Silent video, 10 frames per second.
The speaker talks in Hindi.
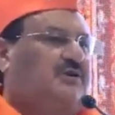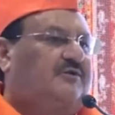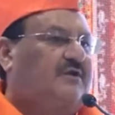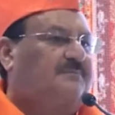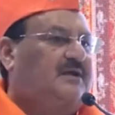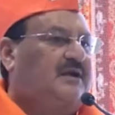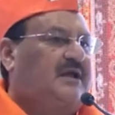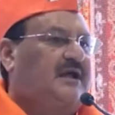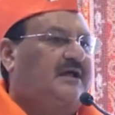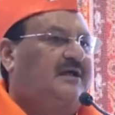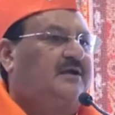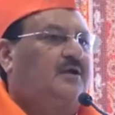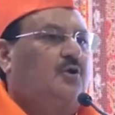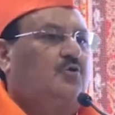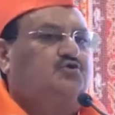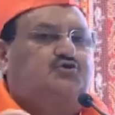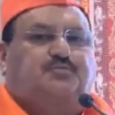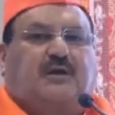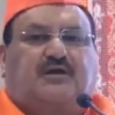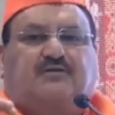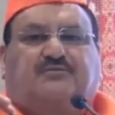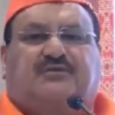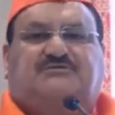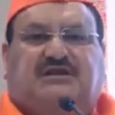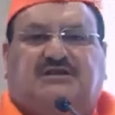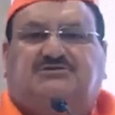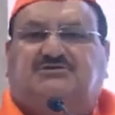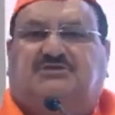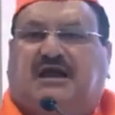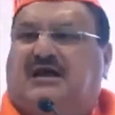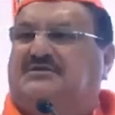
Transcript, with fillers: बीजेपी सरकार जो कहती है वो करती है